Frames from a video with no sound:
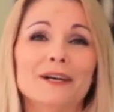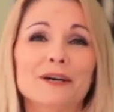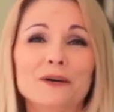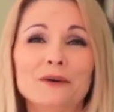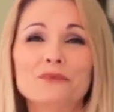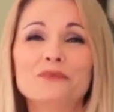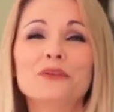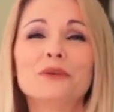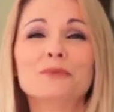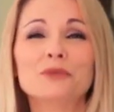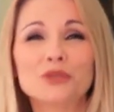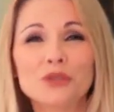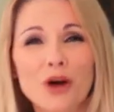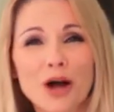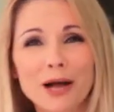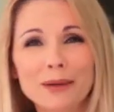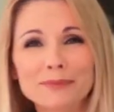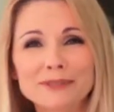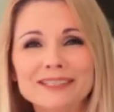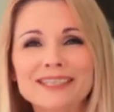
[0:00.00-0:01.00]
O filme
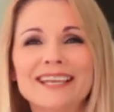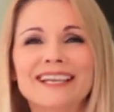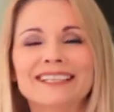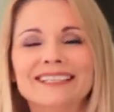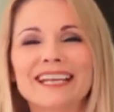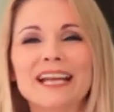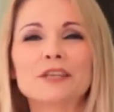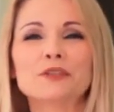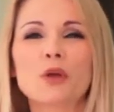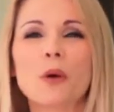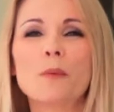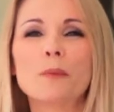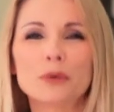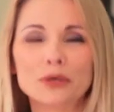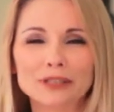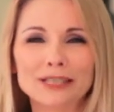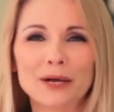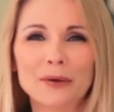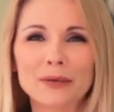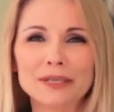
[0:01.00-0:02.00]
Jobs traz como
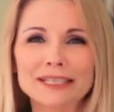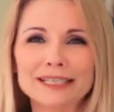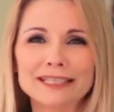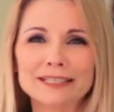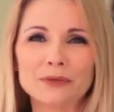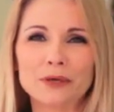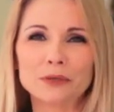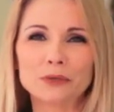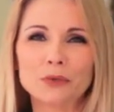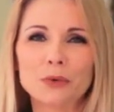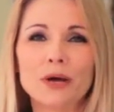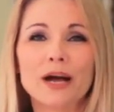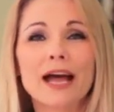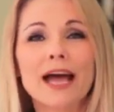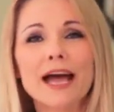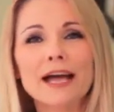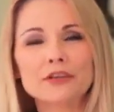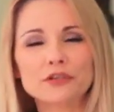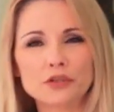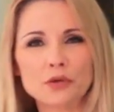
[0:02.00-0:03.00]
protagonista o ator
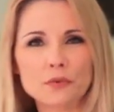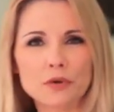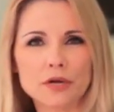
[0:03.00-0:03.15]
Ashton